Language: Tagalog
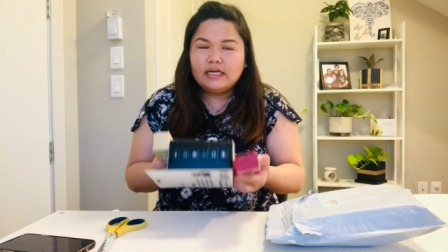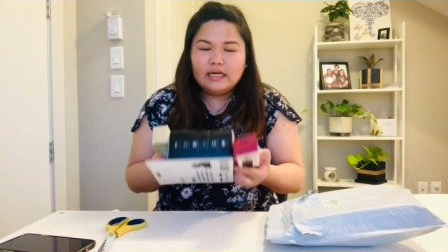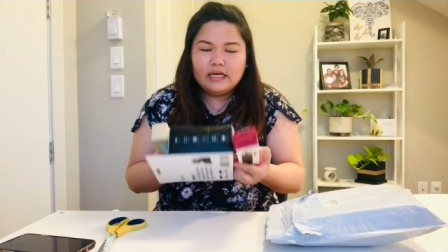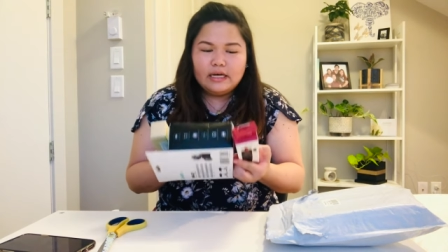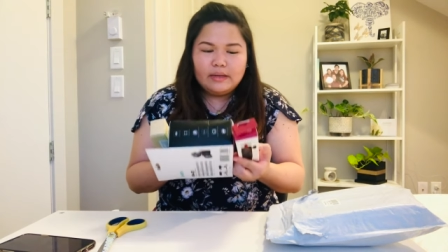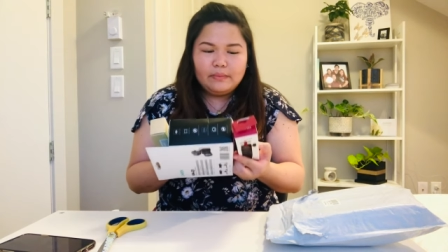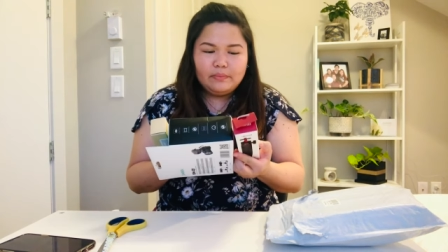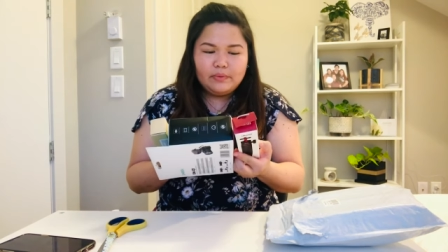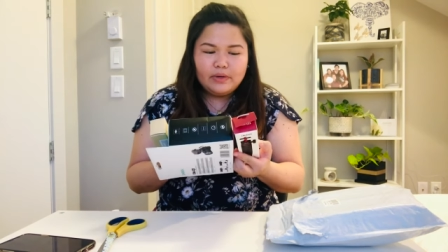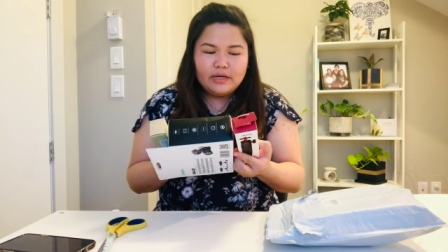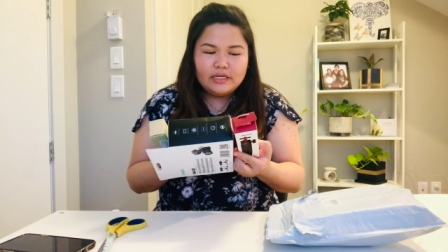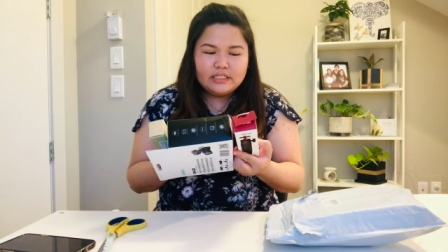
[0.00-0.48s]

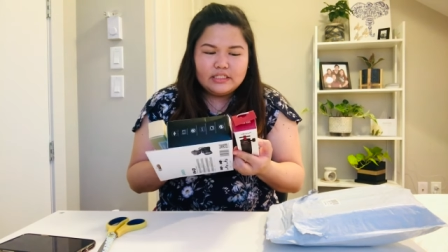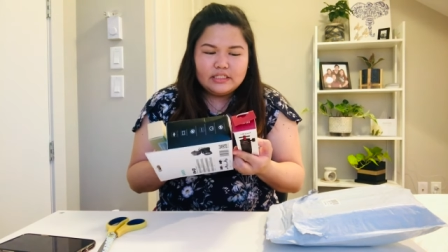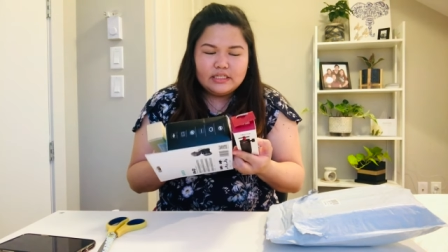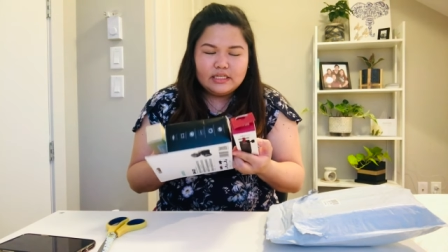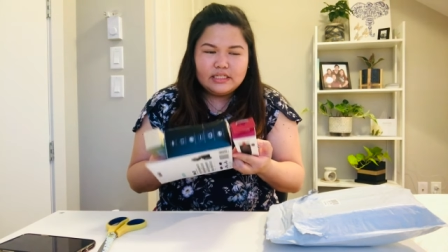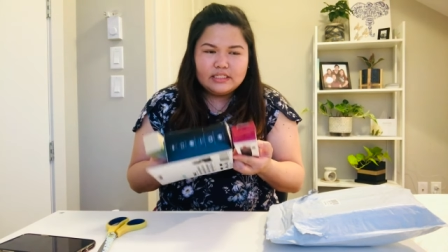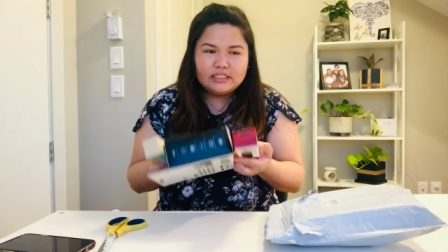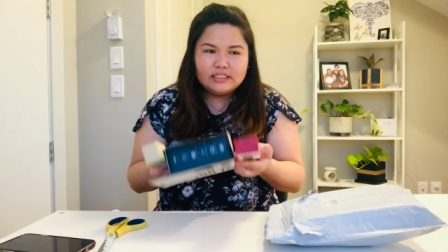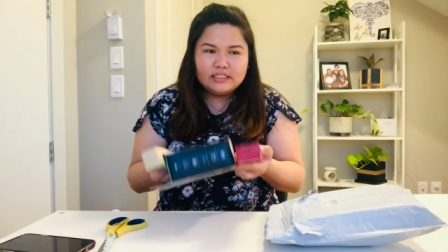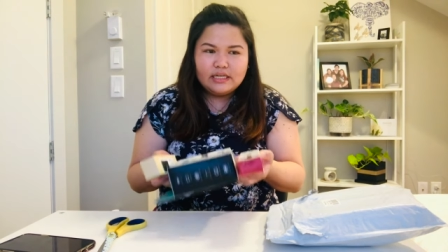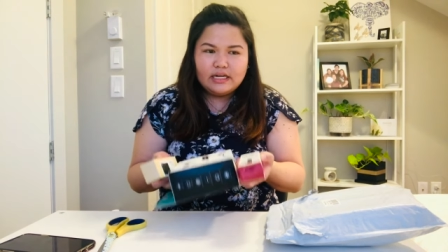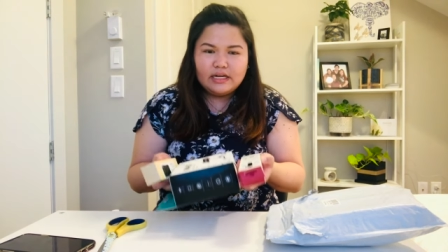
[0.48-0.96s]
ang price niya
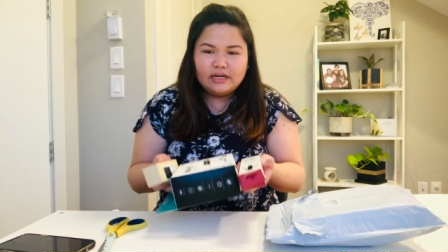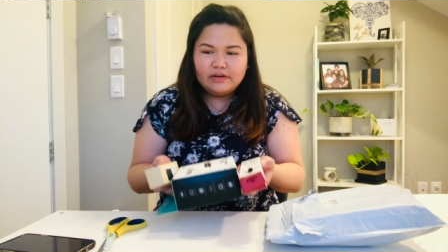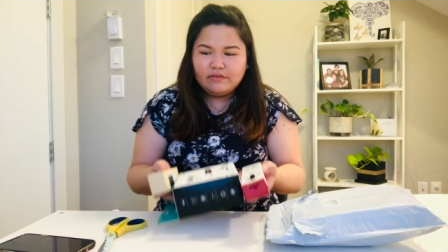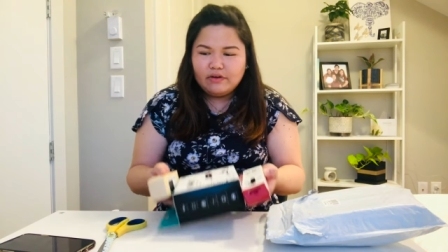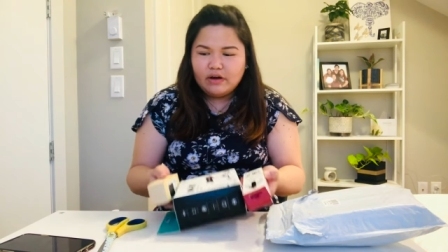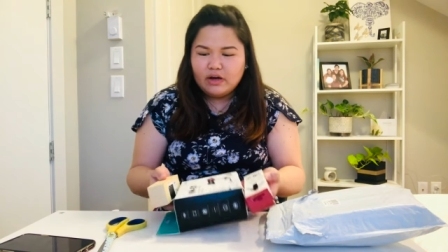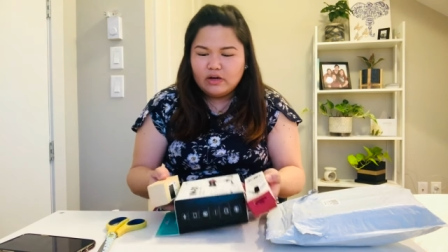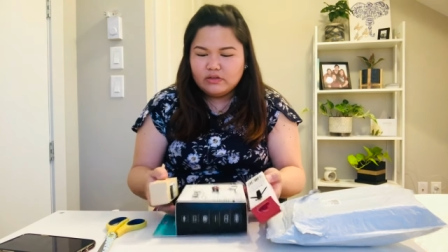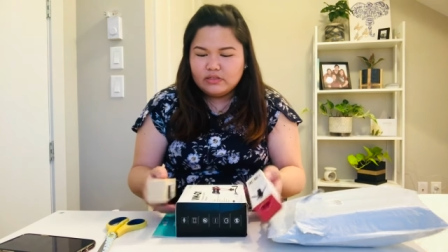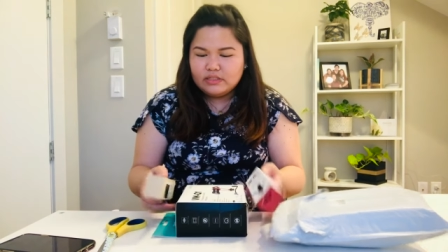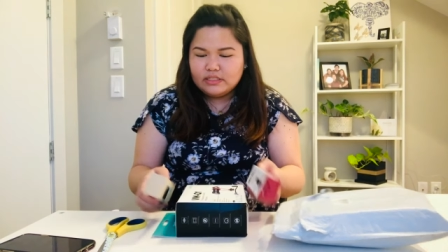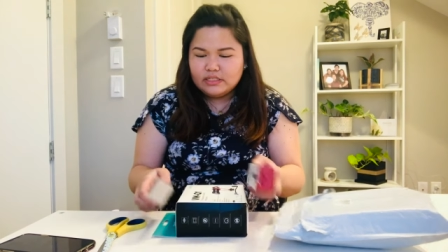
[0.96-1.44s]
is
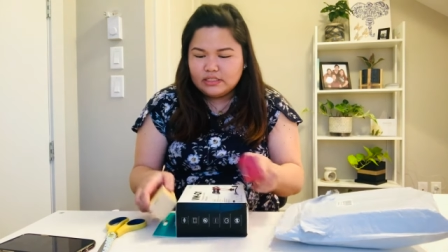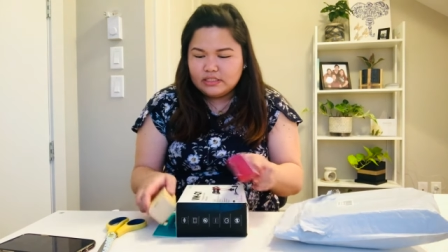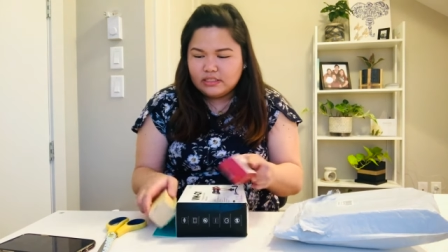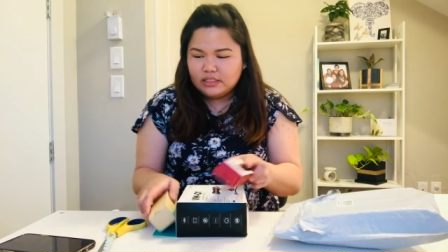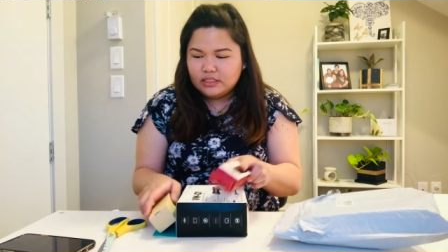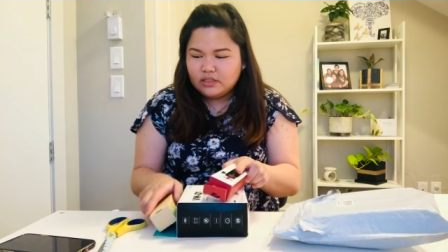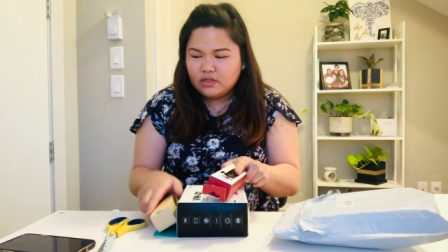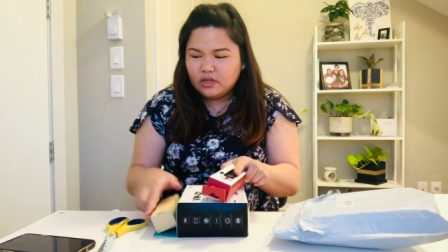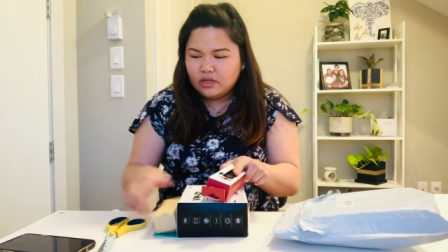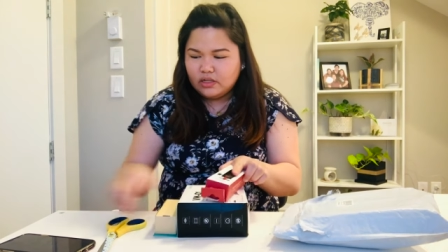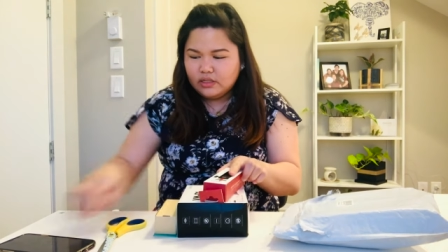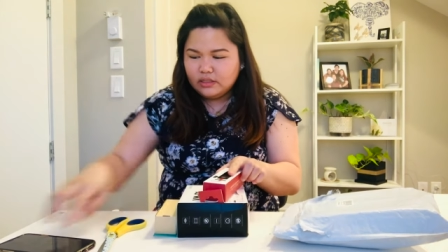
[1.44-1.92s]
around
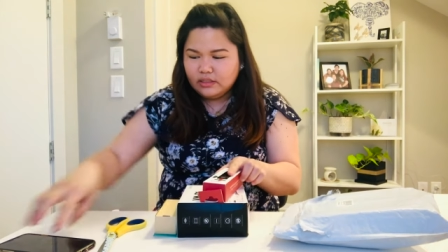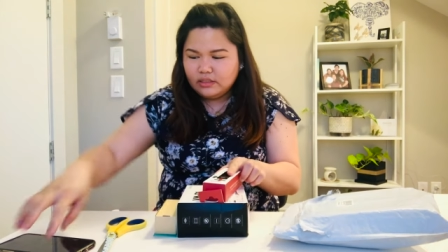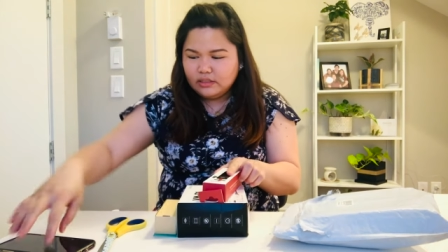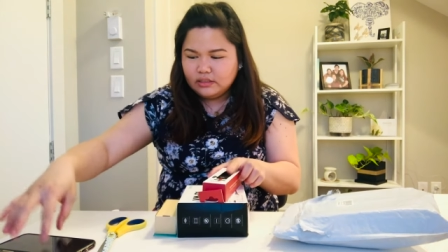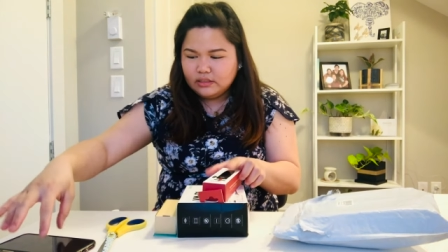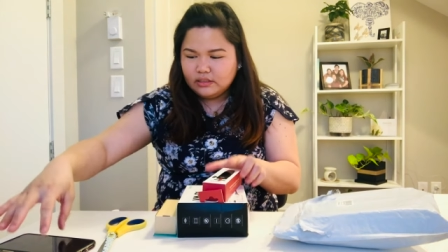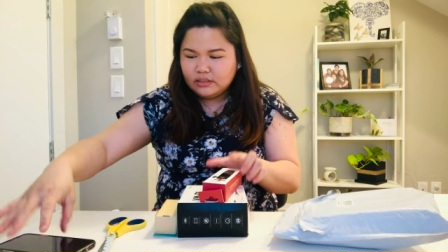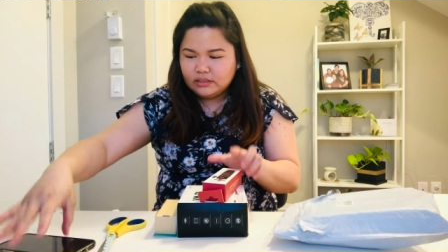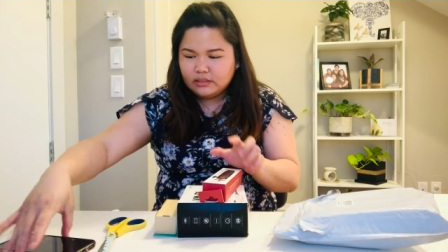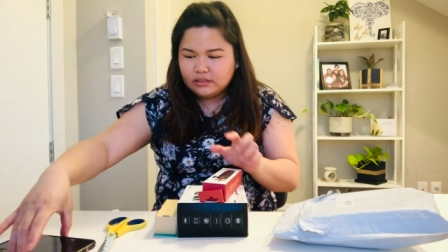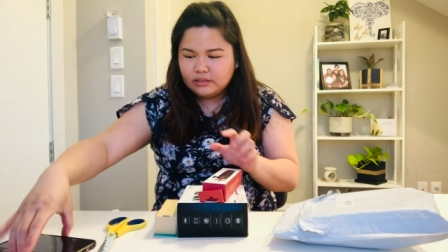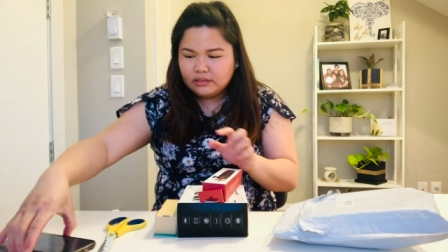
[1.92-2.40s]
$60.
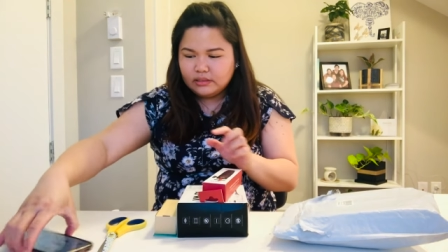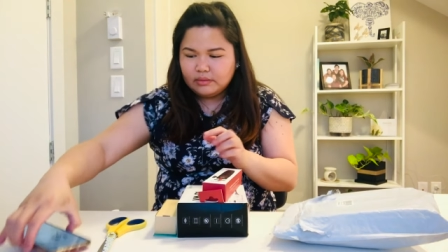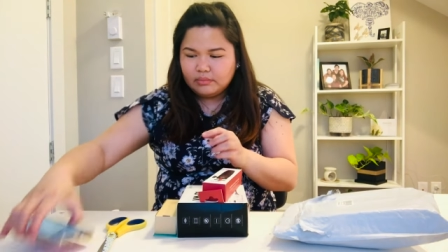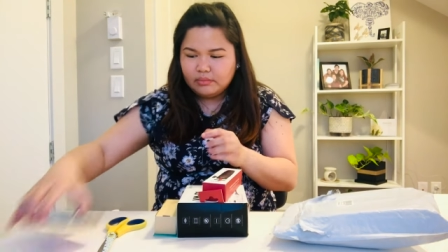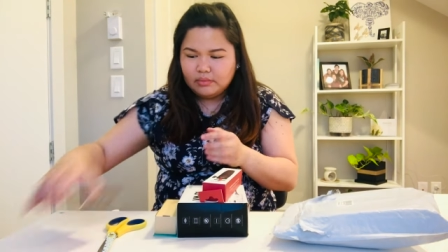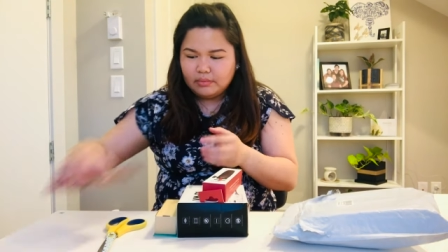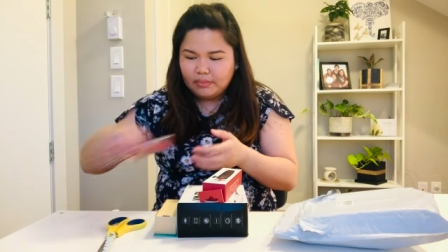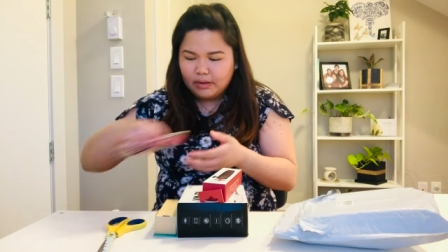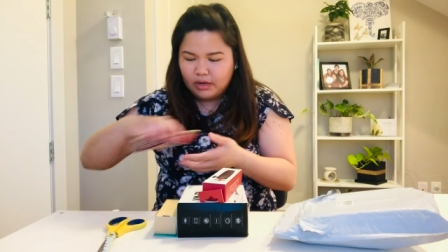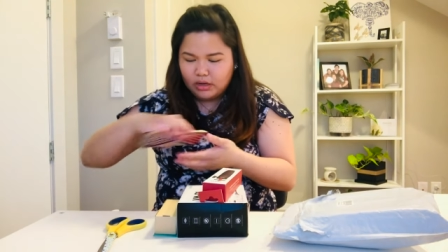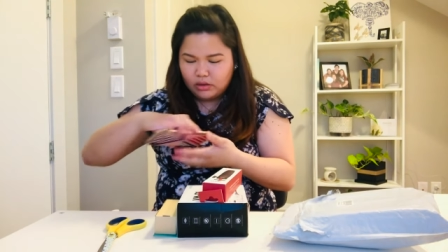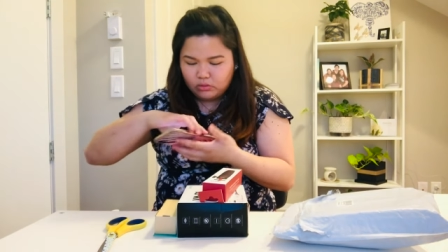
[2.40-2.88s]
Tama
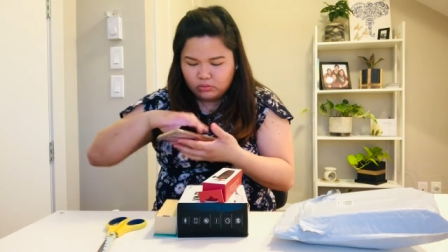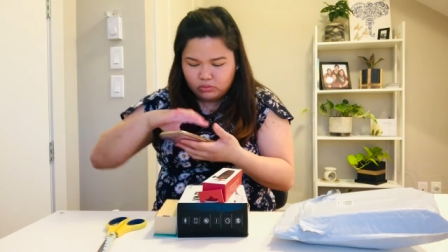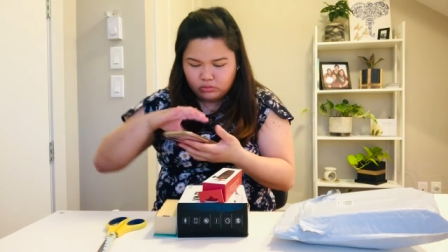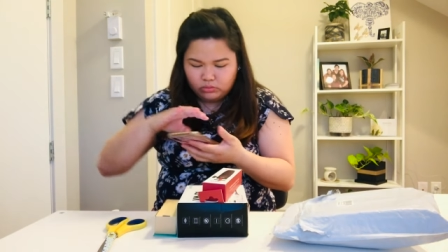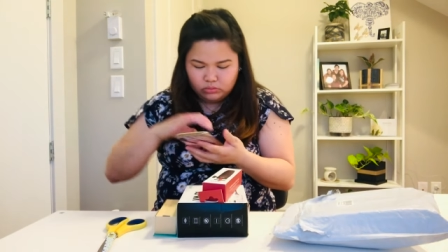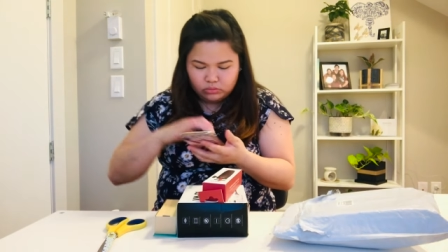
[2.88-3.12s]
ba ako?